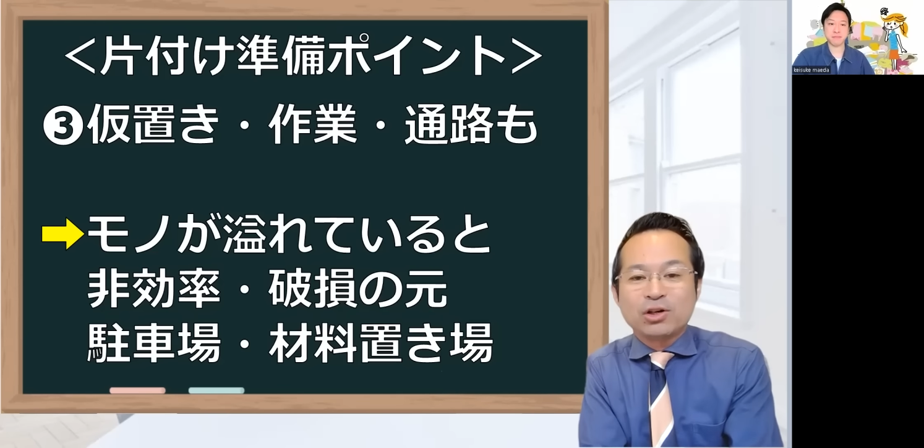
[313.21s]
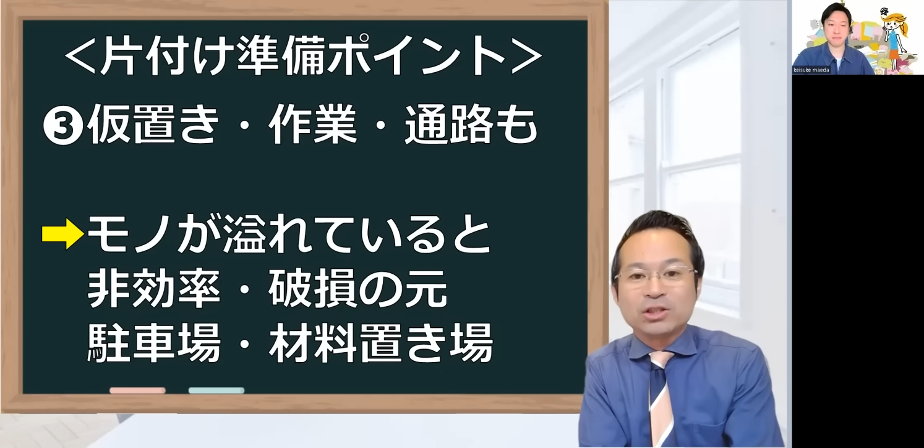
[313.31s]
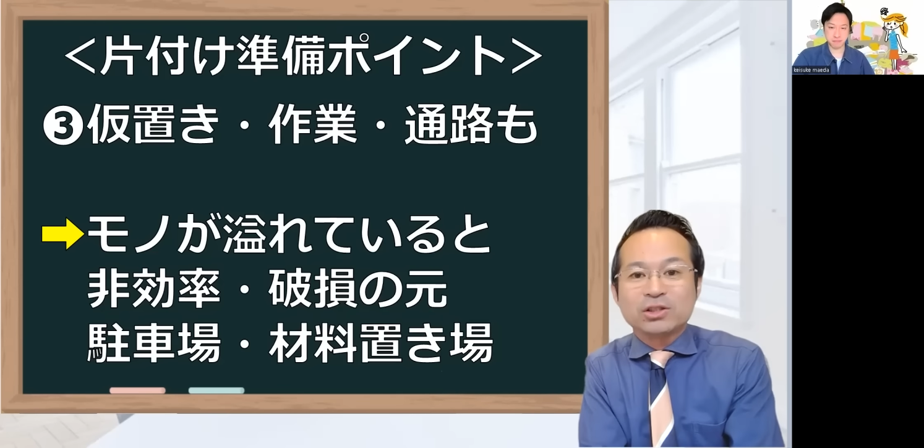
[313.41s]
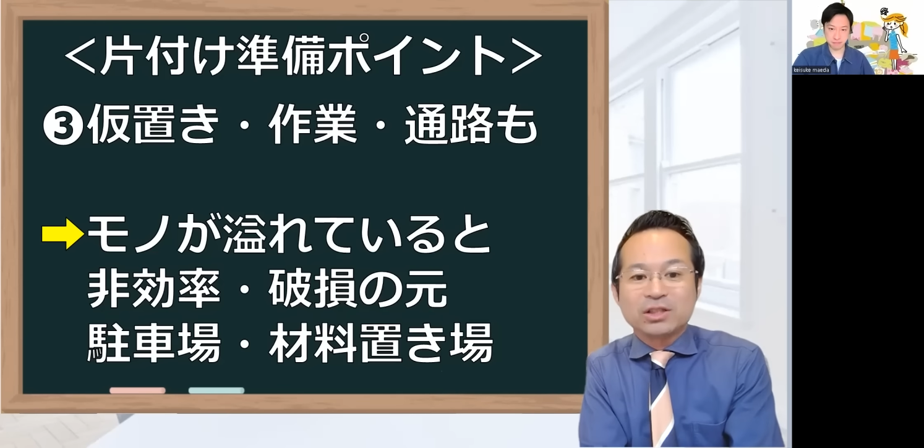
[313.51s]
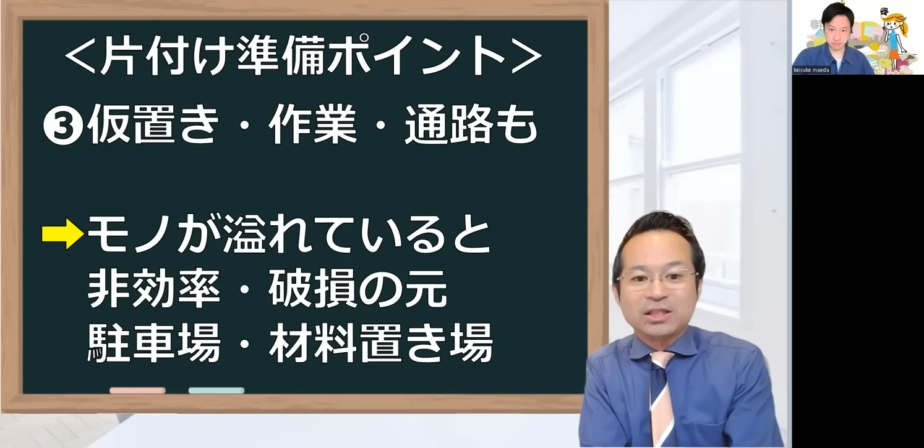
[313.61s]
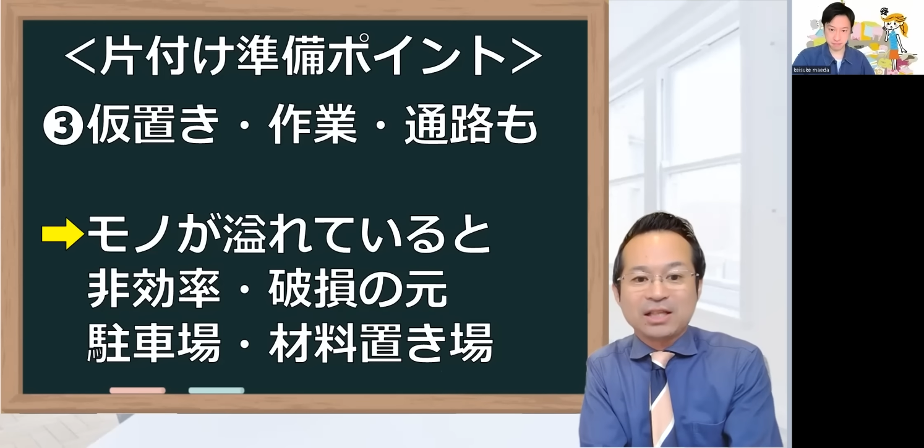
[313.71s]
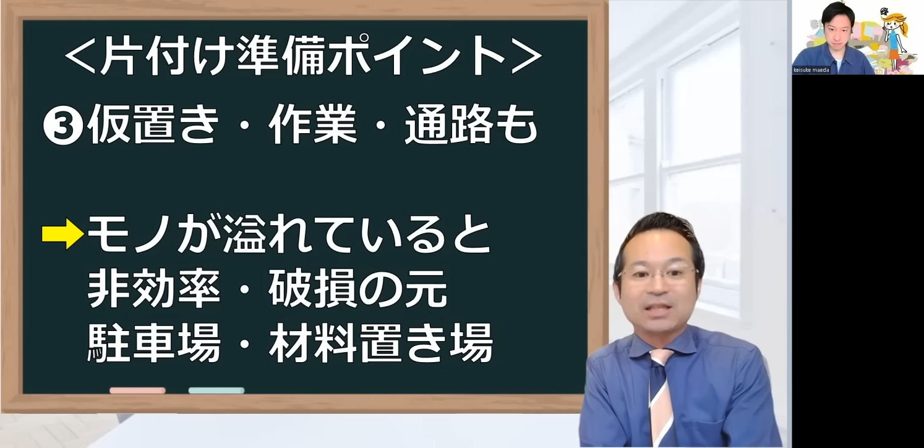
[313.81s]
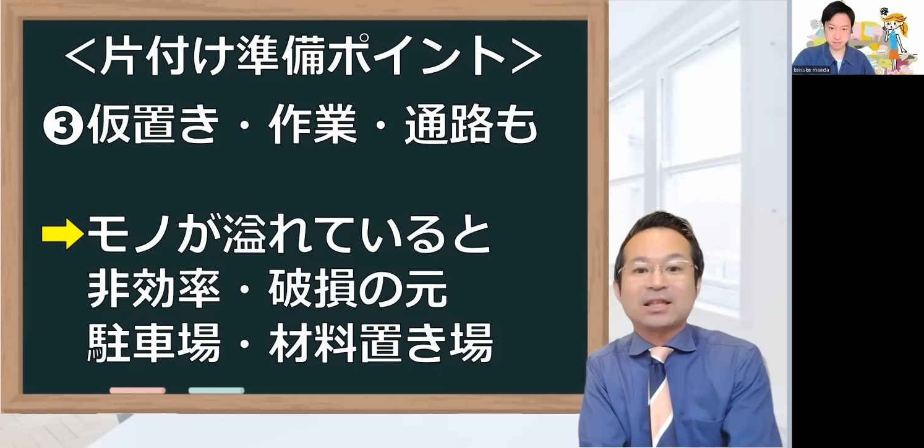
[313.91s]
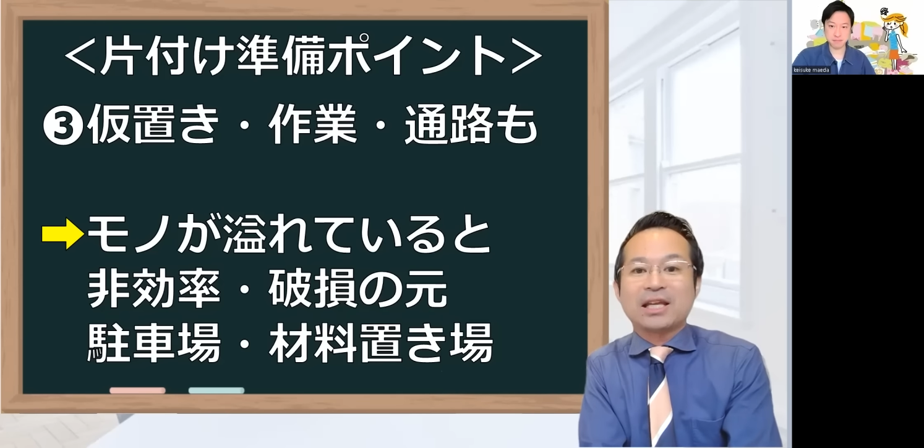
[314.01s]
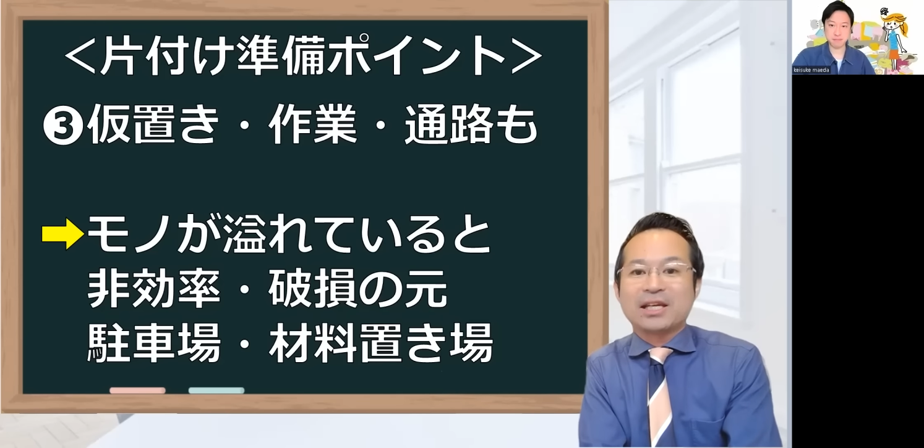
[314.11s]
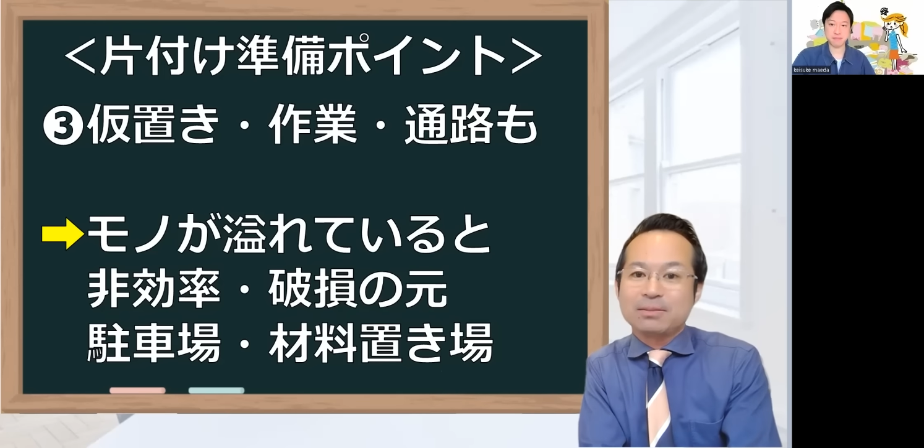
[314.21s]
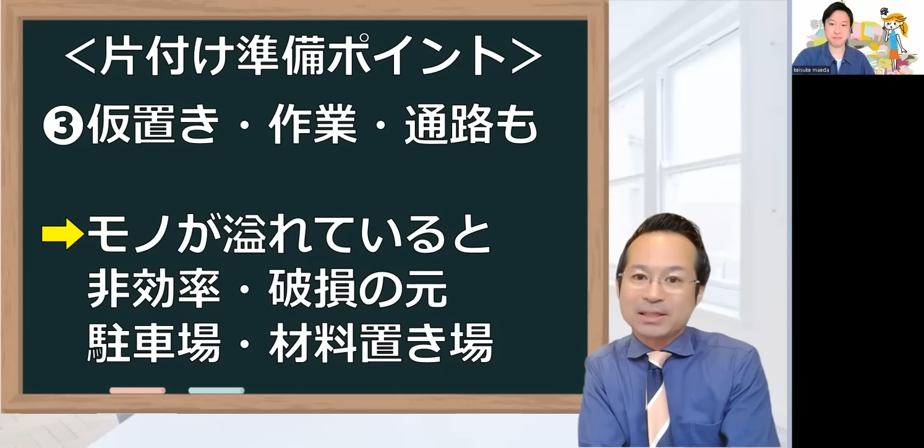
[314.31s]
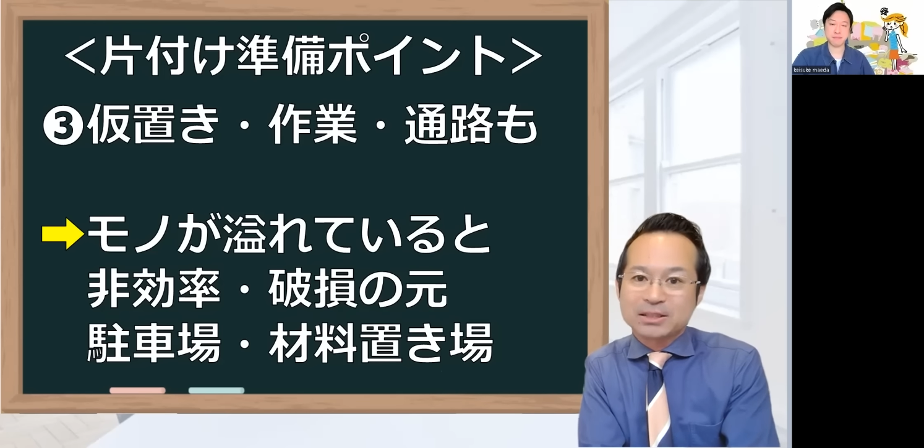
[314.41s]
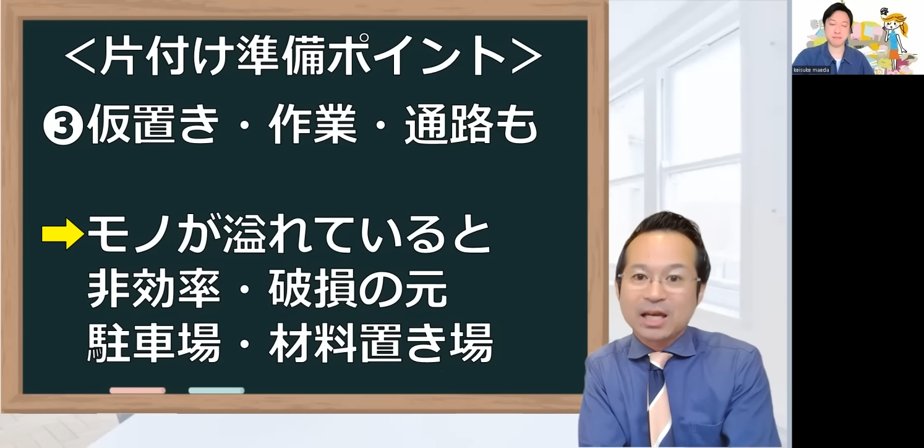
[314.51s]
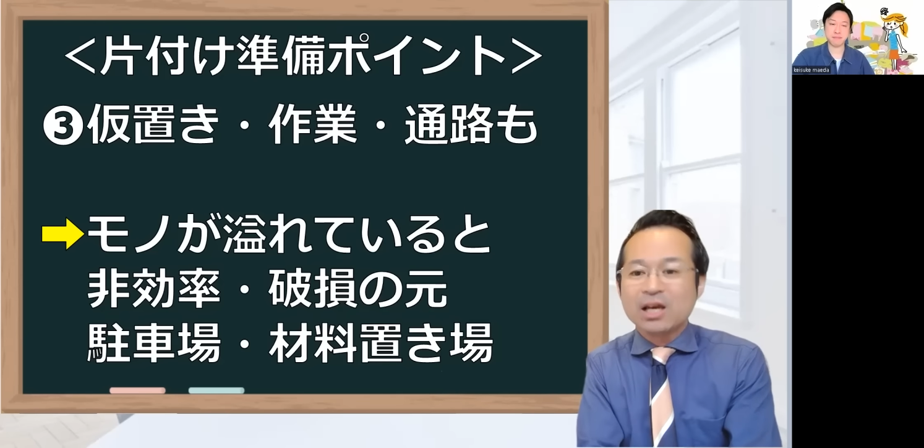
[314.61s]
ポイントになってい
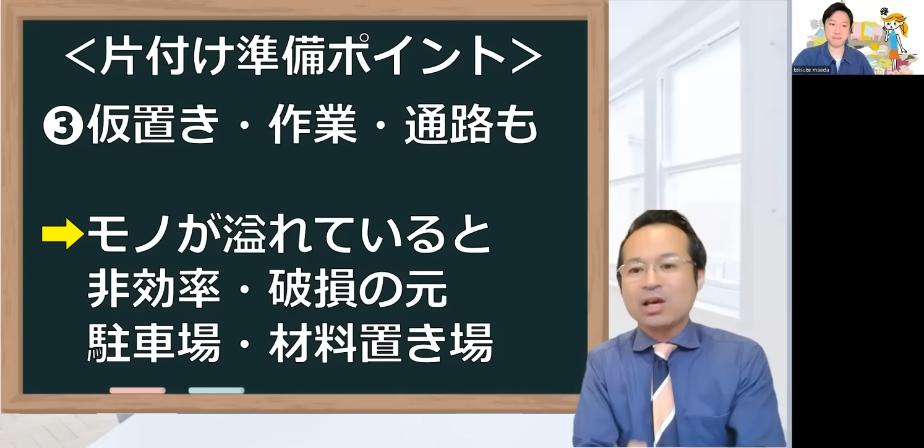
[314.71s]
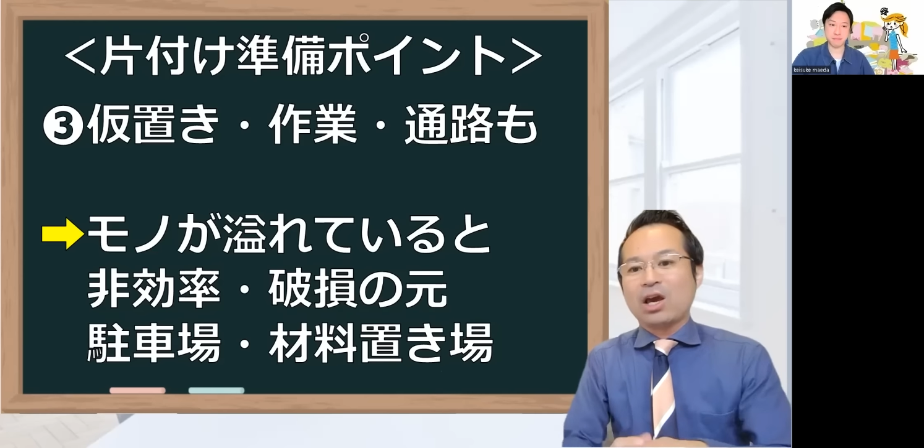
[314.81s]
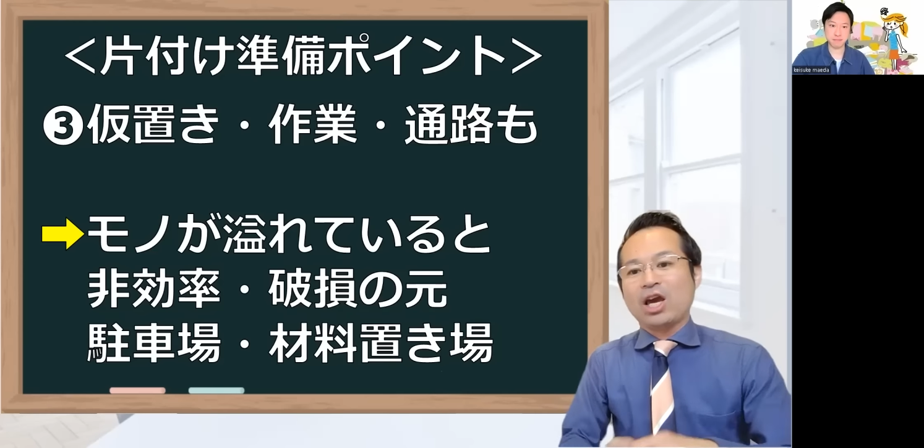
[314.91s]
ますね。